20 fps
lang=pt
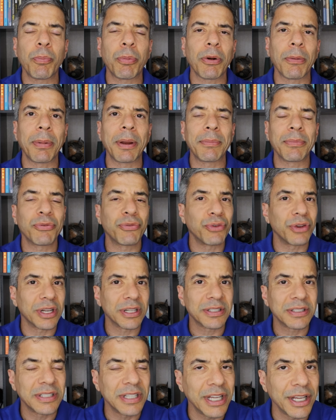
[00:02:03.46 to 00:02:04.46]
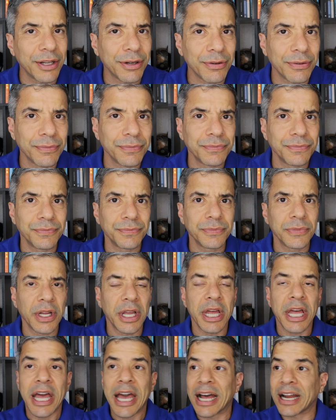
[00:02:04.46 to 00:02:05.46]
um problema financeiro,
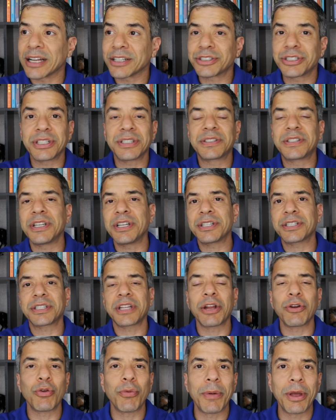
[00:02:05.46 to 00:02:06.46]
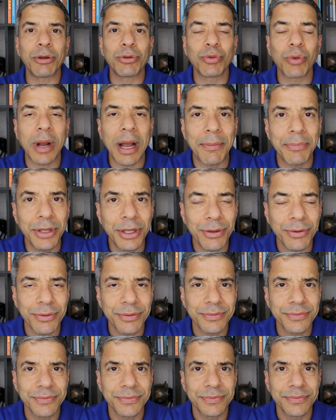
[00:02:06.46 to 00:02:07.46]
elas desistem no meio do caminho.
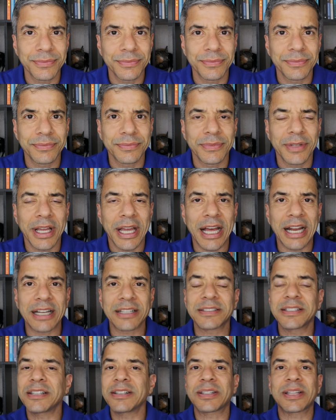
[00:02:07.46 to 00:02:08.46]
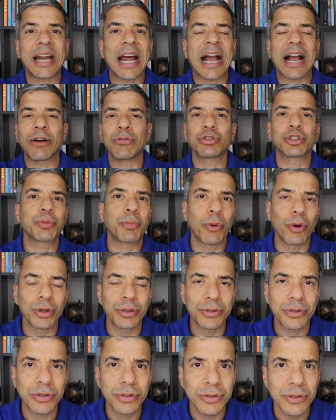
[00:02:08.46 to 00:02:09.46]
Elas entregam os
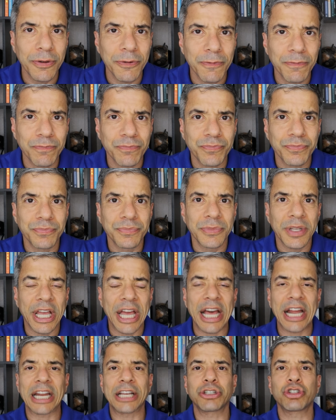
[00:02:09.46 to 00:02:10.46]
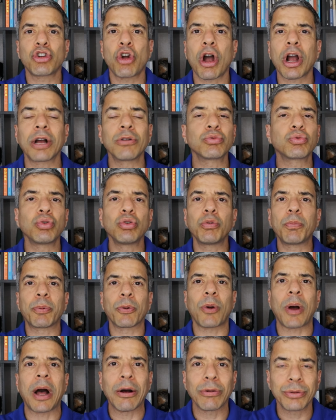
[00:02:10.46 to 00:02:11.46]
pontos. Elas jogam tudo
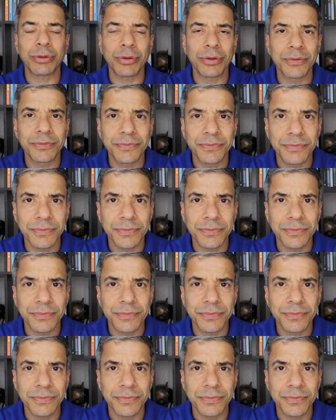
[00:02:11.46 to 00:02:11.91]
pro alto.